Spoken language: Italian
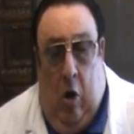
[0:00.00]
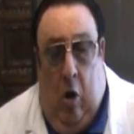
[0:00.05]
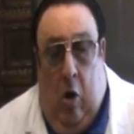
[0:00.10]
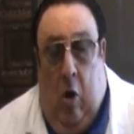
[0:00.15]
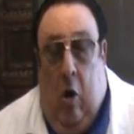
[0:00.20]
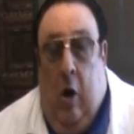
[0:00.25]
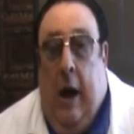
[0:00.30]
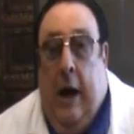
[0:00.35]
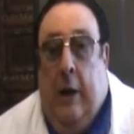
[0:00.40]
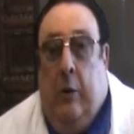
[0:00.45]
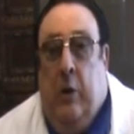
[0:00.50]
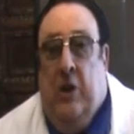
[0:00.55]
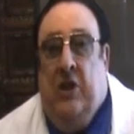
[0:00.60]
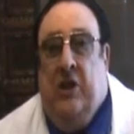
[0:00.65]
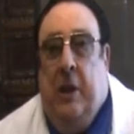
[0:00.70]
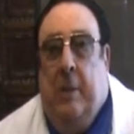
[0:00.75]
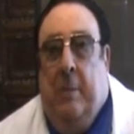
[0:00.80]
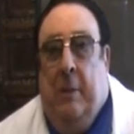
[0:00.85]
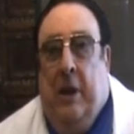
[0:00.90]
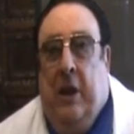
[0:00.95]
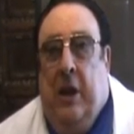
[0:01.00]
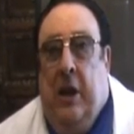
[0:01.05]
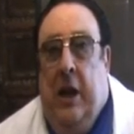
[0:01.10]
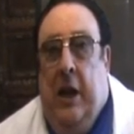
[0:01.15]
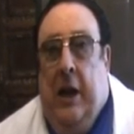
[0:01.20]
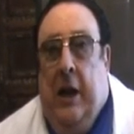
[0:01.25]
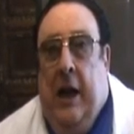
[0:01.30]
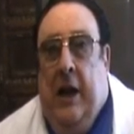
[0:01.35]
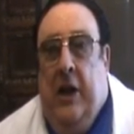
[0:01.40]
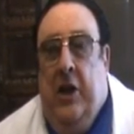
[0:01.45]
a questa
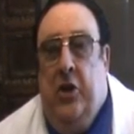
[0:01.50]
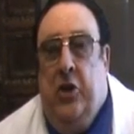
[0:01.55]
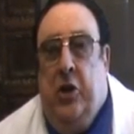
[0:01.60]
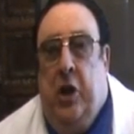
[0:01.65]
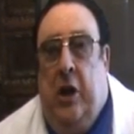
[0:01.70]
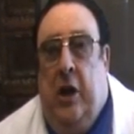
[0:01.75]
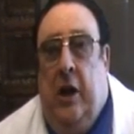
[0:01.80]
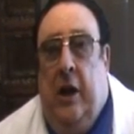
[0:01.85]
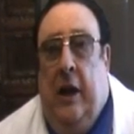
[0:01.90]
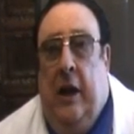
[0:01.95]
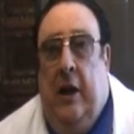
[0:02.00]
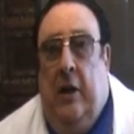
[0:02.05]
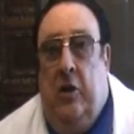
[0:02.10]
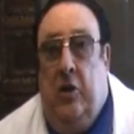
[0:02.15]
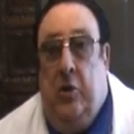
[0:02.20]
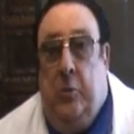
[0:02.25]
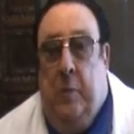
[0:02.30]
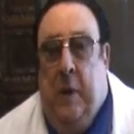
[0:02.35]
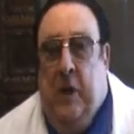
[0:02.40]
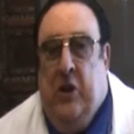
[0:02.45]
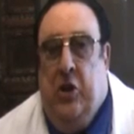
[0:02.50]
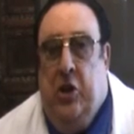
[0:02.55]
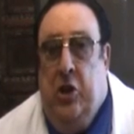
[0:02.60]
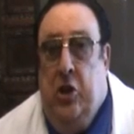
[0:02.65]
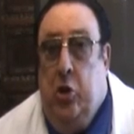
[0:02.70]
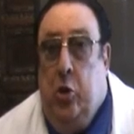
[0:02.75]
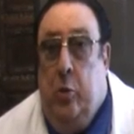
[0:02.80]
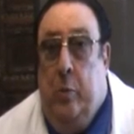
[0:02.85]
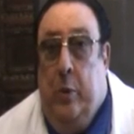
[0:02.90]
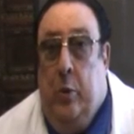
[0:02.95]
preghiera entra
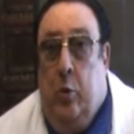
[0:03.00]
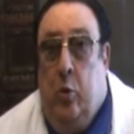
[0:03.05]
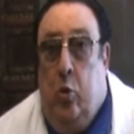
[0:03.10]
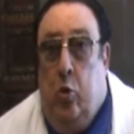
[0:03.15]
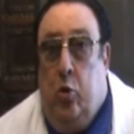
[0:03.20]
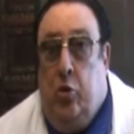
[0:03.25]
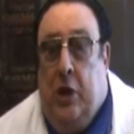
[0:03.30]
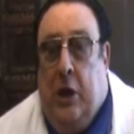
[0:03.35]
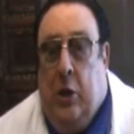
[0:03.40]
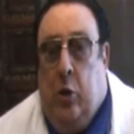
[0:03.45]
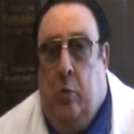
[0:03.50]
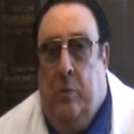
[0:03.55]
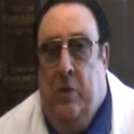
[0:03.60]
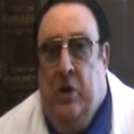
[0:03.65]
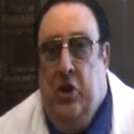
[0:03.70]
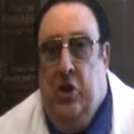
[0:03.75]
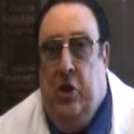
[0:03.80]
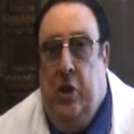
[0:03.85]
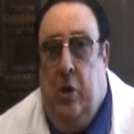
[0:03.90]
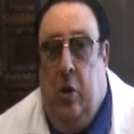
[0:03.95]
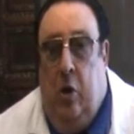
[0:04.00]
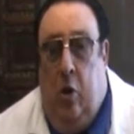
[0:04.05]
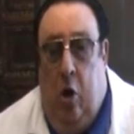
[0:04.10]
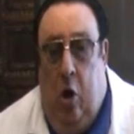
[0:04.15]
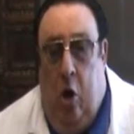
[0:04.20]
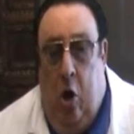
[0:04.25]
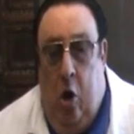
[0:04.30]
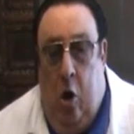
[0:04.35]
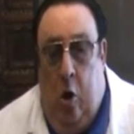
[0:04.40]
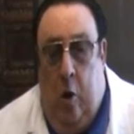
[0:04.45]
spessissimo in uno stato mistico
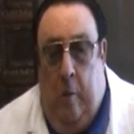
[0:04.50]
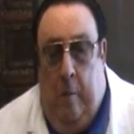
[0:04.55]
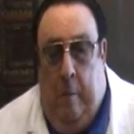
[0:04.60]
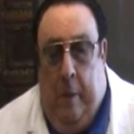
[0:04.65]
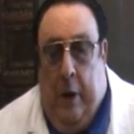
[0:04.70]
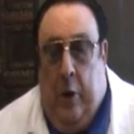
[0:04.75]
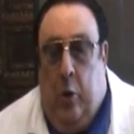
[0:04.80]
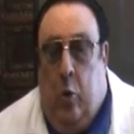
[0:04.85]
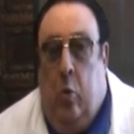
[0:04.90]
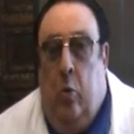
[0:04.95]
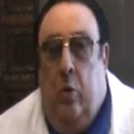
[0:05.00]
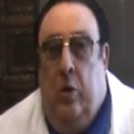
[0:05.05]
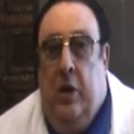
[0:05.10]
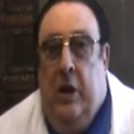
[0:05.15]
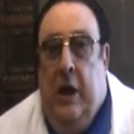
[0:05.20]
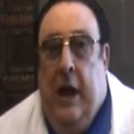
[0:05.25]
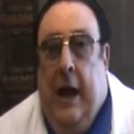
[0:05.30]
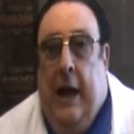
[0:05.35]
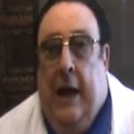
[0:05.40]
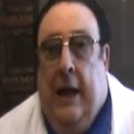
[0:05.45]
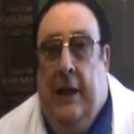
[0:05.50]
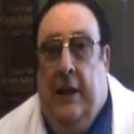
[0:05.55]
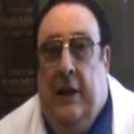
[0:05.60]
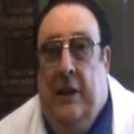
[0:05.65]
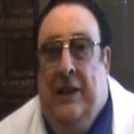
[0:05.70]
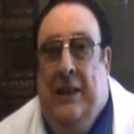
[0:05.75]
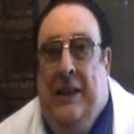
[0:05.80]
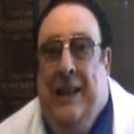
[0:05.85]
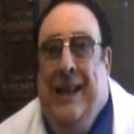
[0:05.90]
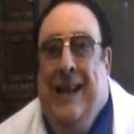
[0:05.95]
per cui ha
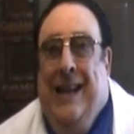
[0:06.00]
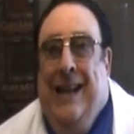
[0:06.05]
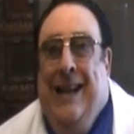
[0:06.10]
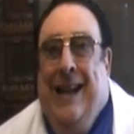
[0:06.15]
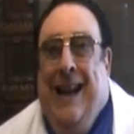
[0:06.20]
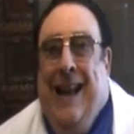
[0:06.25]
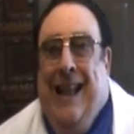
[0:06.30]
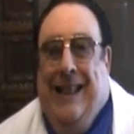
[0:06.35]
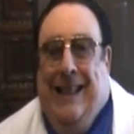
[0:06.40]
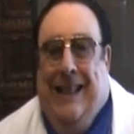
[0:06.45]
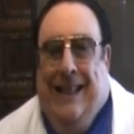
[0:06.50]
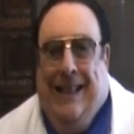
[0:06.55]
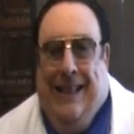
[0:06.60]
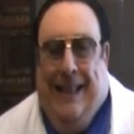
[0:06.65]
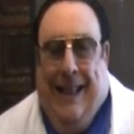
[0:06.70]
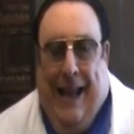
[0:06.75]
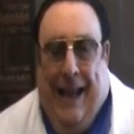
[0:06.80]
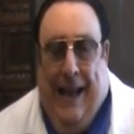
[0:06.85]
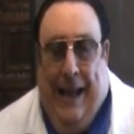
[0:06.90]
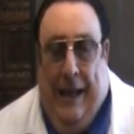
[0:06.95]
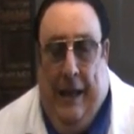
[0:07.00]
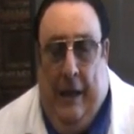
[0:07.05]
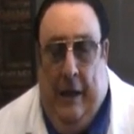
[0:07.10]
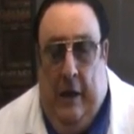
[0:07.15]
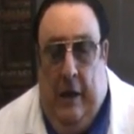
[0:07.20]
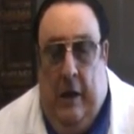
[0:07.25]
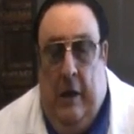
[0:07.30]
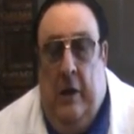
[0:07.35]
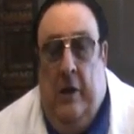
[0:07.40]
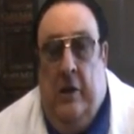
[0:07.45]
dirette,
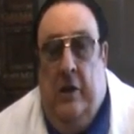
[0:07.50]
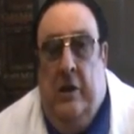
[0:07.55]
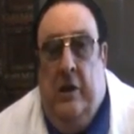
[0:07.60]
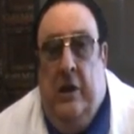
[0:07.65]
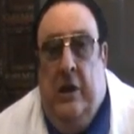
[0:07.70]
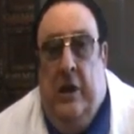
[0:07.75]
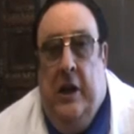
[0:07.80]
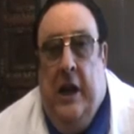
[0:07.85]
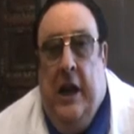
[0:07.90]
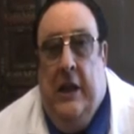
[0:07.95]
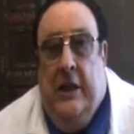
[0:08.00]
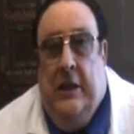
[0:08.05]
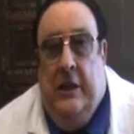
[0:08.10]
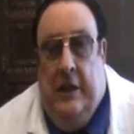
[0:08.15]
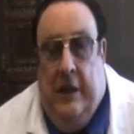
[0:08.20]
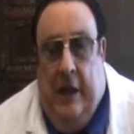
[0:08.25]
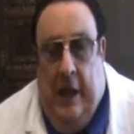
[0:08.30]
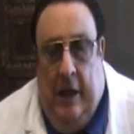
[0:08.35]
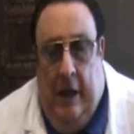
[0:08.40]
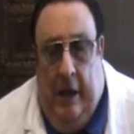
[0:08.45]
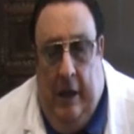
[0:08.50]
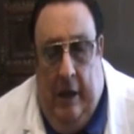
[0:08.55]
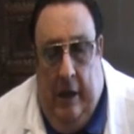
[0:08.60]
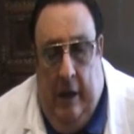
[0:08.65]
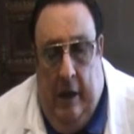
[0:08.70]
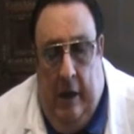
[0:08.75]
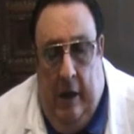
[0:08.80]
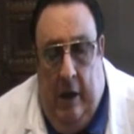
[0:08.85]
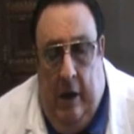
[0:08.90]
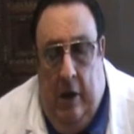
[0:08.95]
dirette,
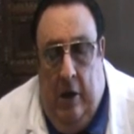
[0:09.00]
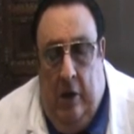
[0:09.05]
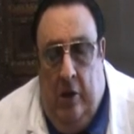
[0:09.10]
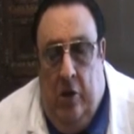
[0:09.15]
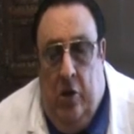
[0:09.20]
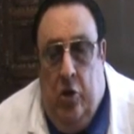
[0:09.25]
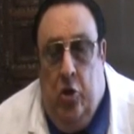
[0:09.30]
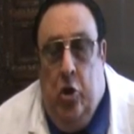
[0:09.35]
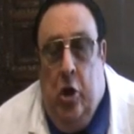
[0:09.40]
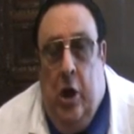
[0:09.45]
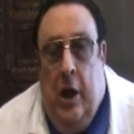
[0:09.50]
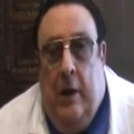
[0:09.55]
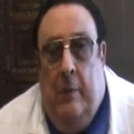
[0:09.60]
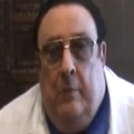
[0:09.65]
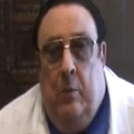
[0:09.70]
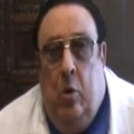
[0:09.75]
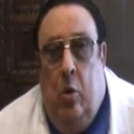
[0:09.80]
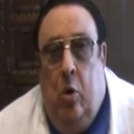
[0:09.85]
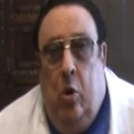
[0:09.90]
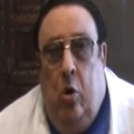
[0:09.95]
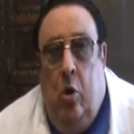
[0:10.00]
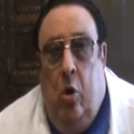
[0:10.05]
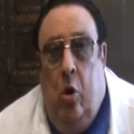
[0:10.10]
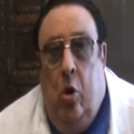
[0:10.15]
diciamo,